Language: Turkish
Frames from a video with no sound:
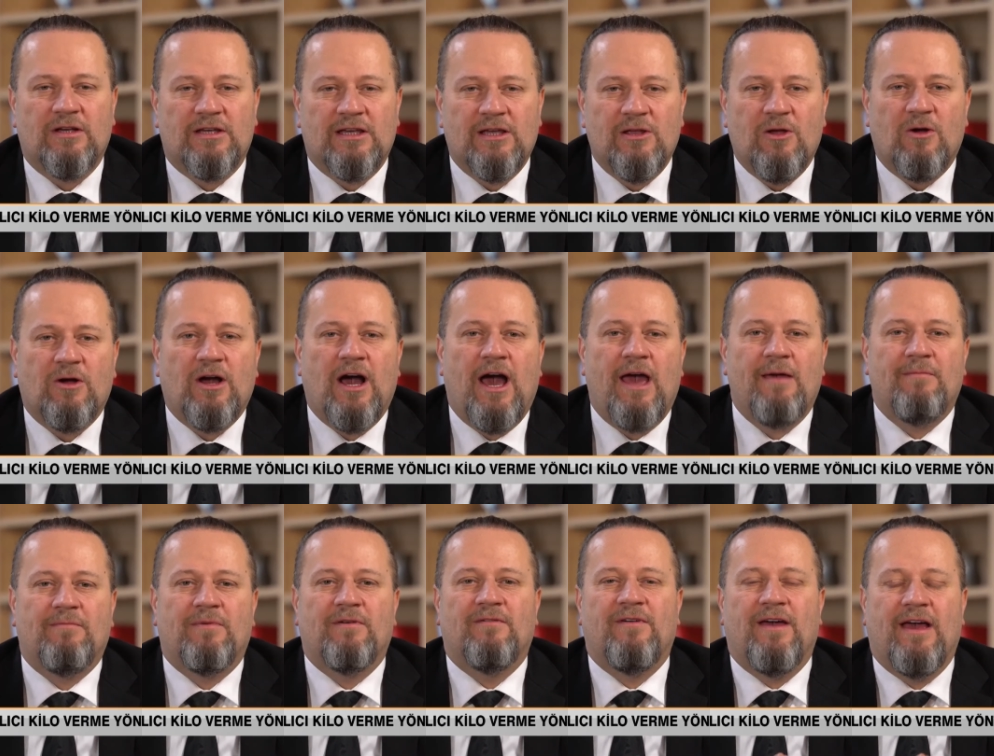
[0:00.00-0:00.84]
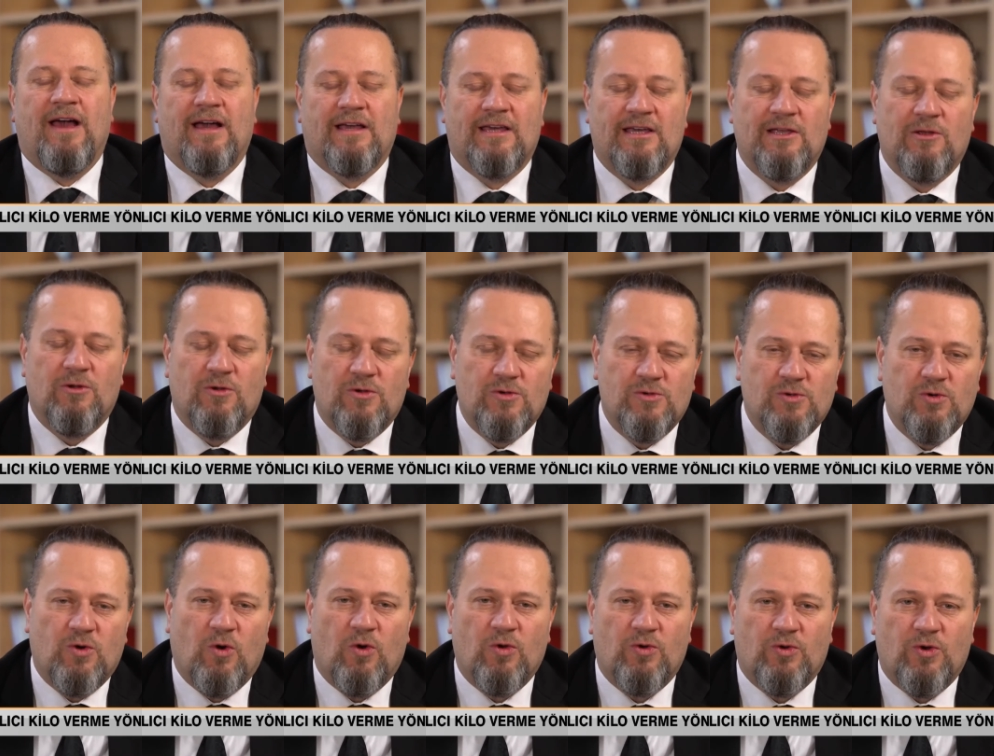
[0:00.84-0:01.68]
kilo kaybı veya
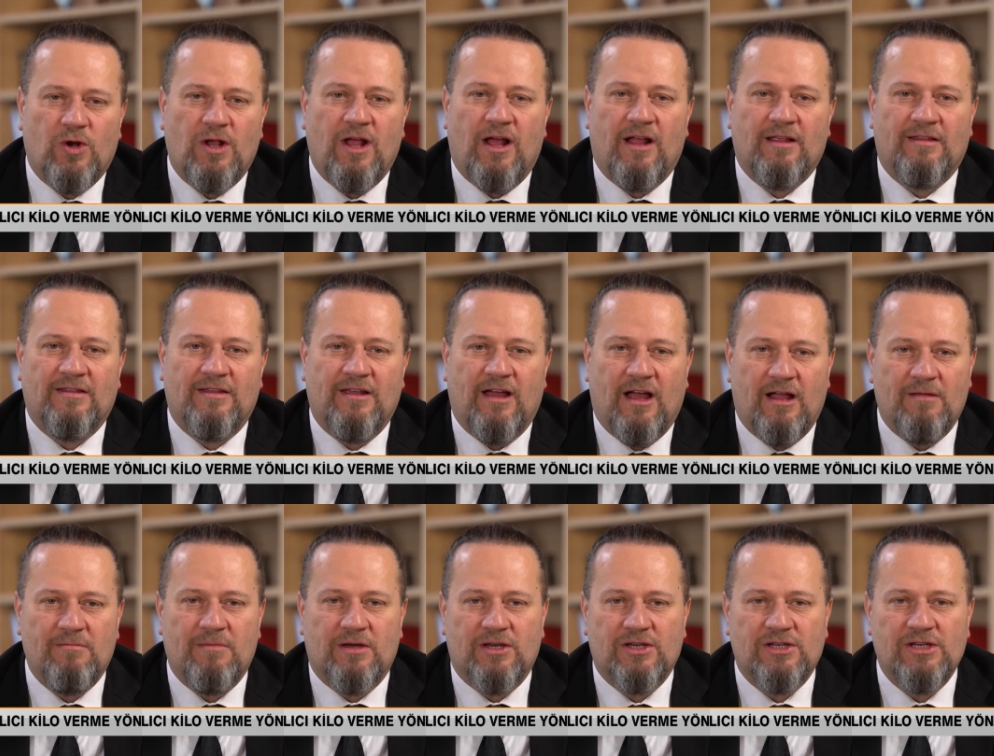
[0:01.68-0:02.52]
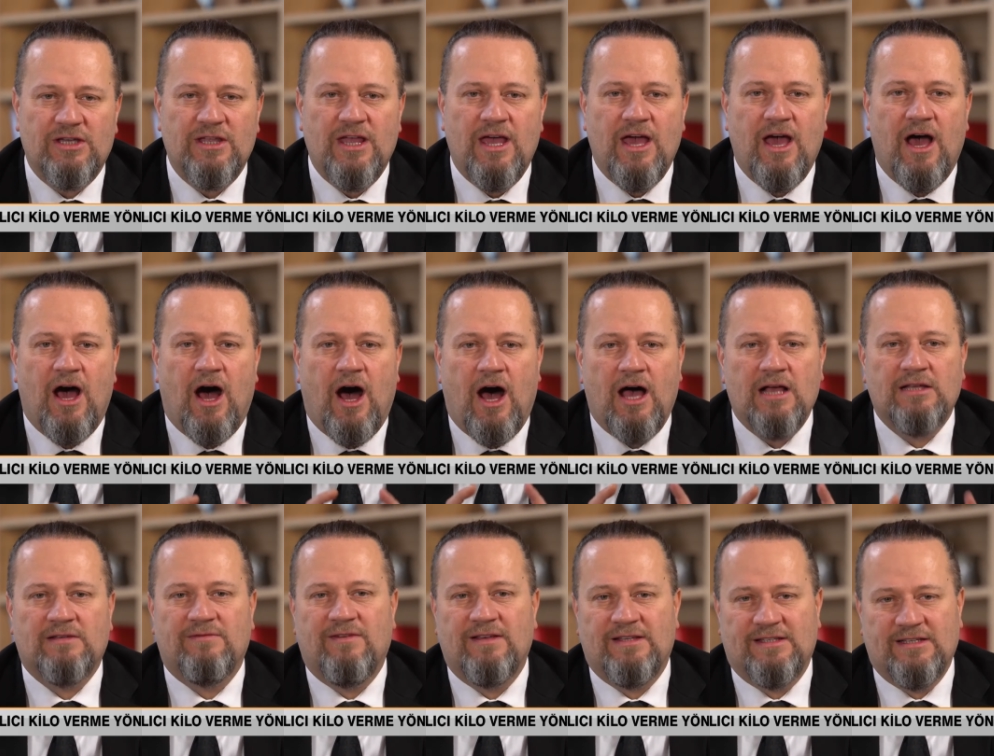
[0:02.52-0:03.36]
kilonuzu kontrol altına almak için
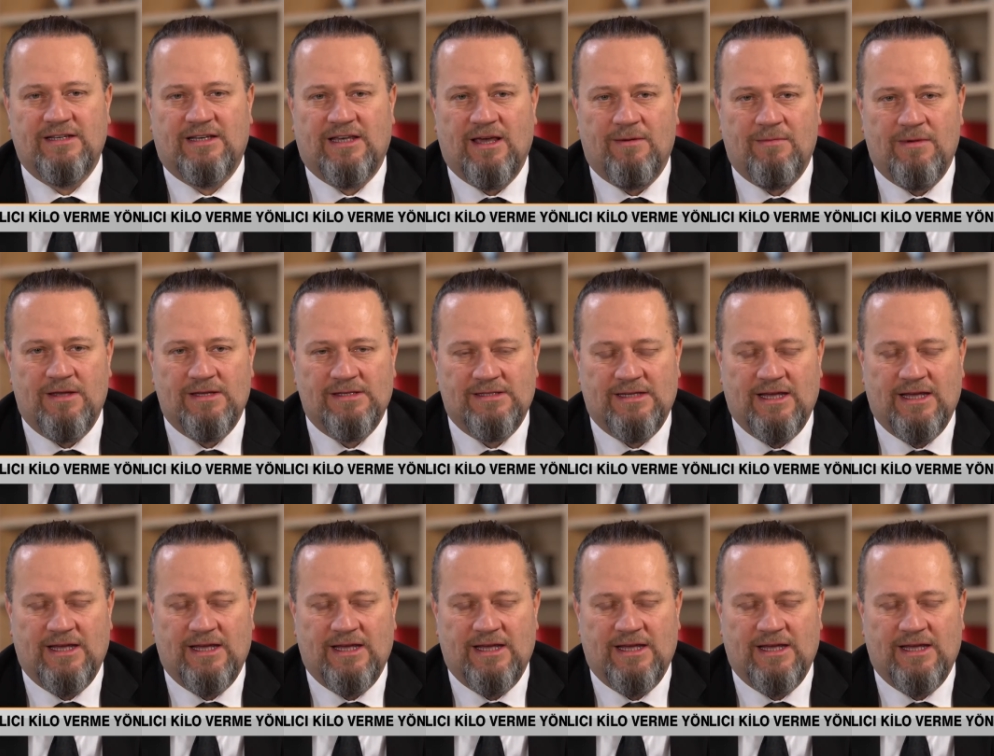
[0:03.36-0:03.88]
az ve sık yemeniz